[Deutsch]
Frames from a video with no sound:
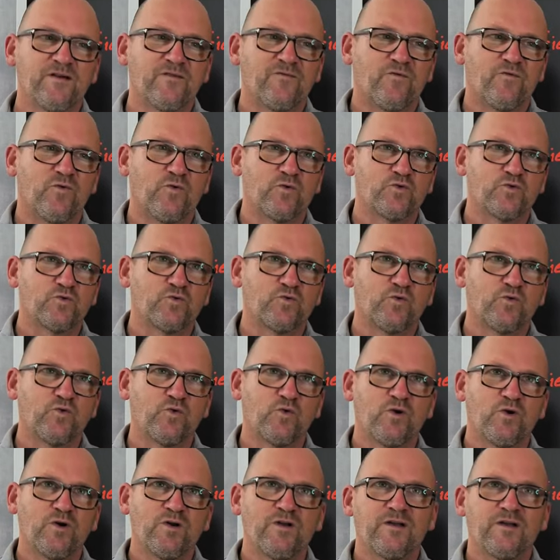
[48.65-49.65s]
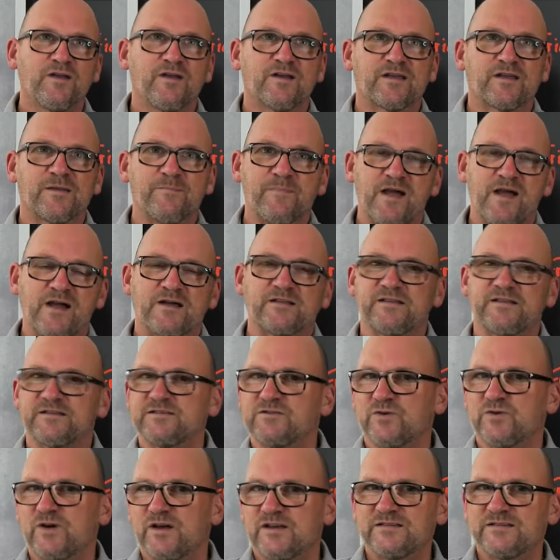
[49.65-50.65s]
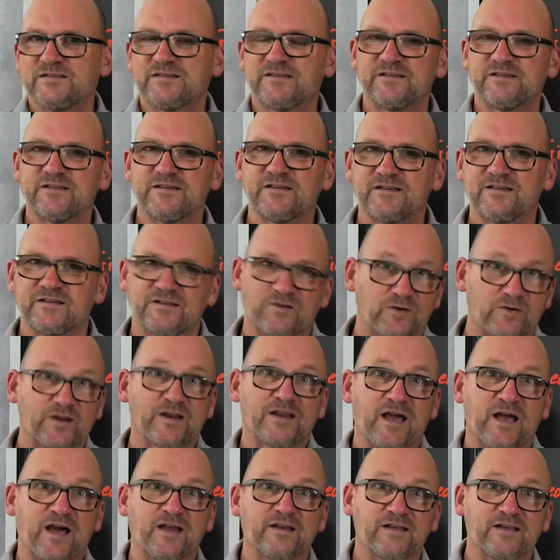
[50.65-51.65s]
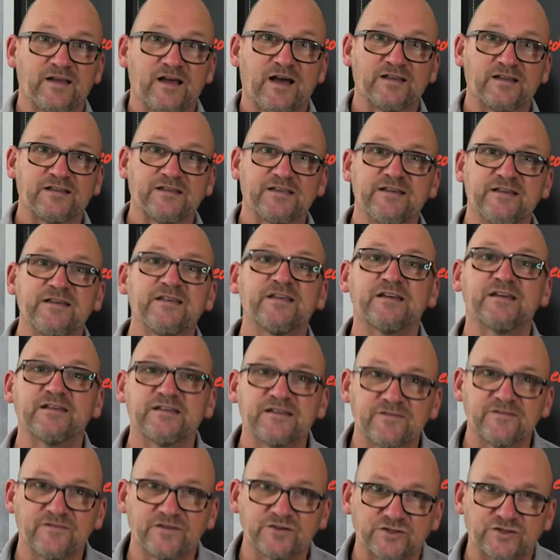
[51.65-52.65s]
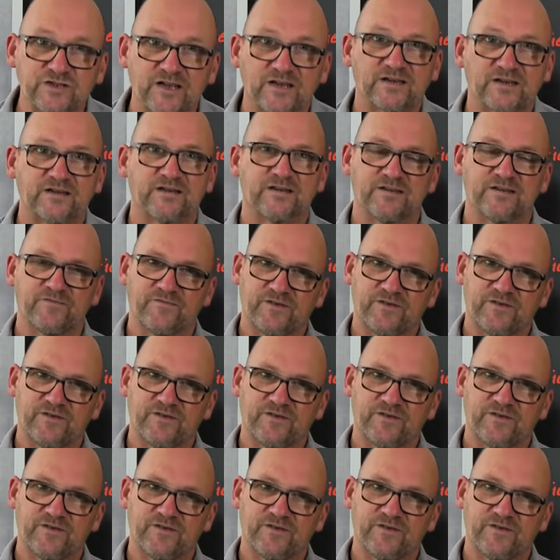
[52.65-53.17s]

wo du gemerkt hast, du hast äh, oder der andere hat dich nicht richtig verstanden. Ne?